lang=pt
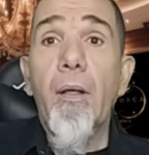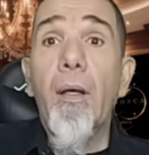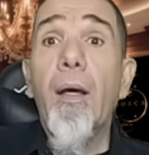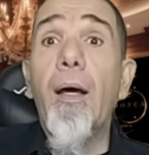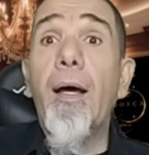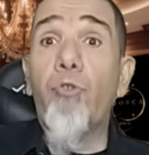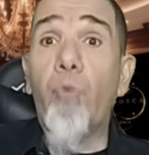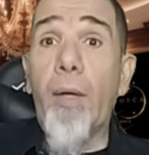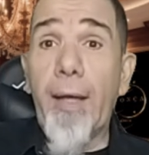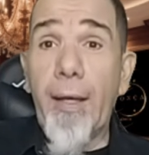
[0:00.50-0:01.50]
a sua
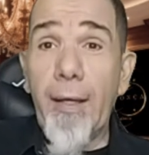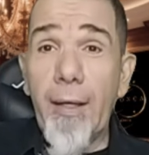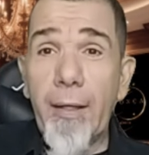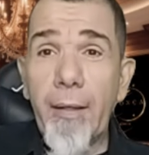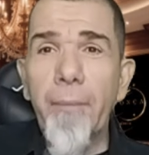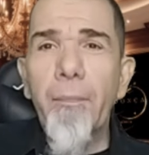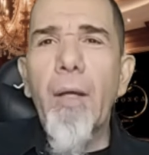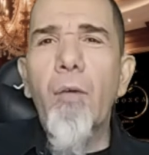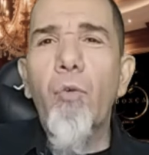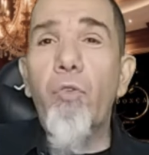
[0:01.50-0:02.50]
carreira,
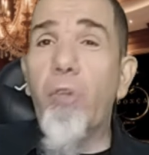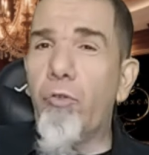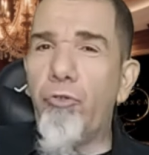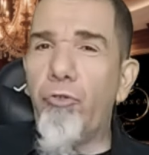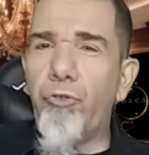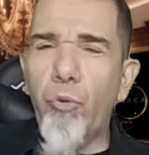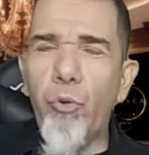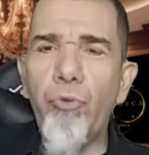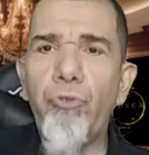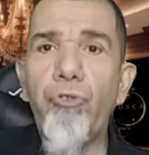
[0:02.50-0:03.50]
os seus
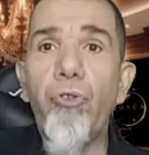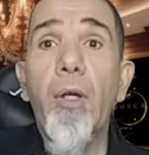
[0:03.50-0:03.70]
estudos,